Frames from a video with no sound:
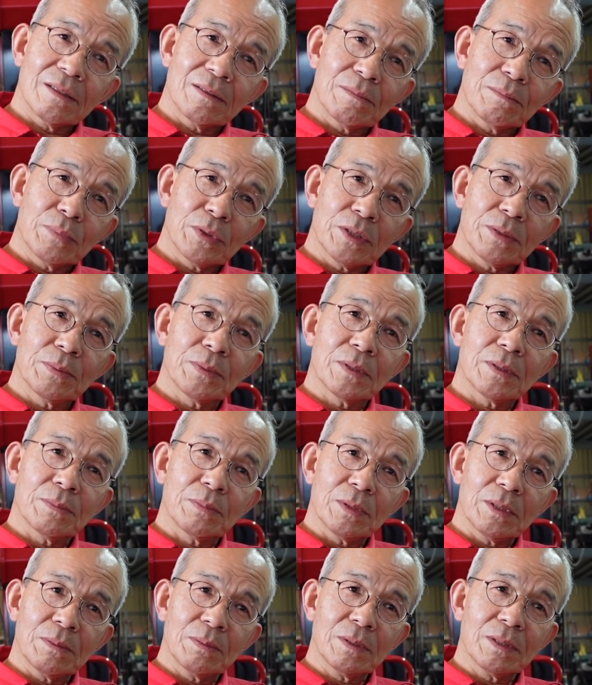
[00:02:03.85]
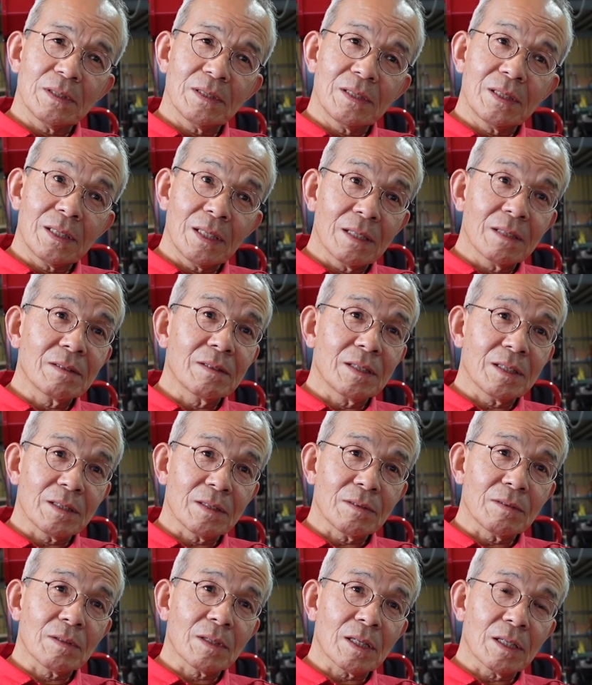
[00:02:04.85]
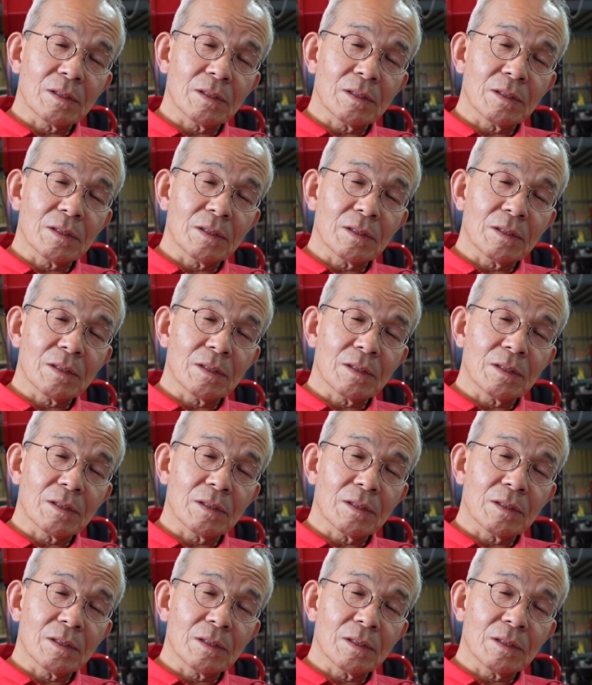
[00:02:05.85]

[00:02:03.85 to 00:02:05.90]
ブスブスブスブスしてるんですよね、